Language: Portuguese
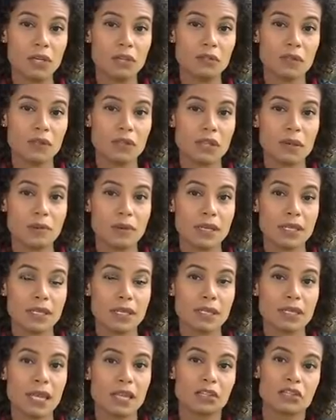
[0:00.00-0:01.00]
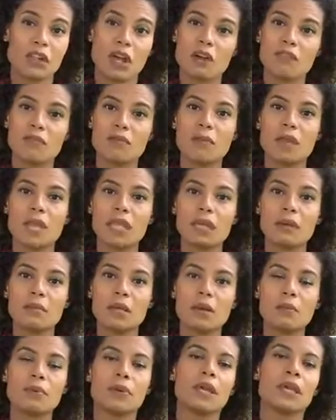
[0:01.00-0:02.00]
Eles vão se apresentar às nove e meia da
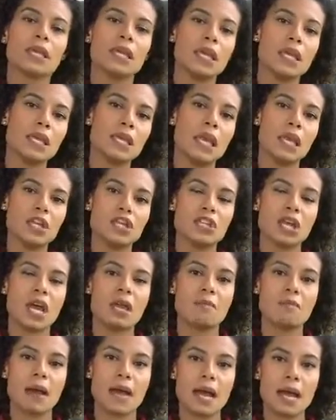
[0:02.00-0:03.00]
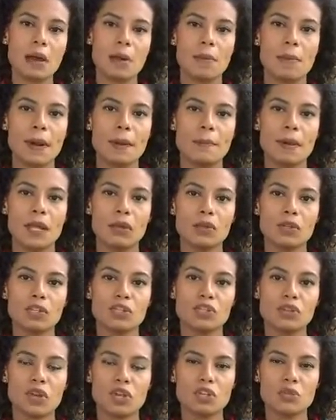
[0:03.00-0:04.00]
manhã por aqui e aí já embarcam para Belo
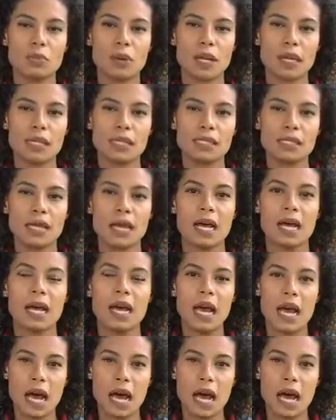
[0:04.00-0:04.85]
Horizonte para iniciar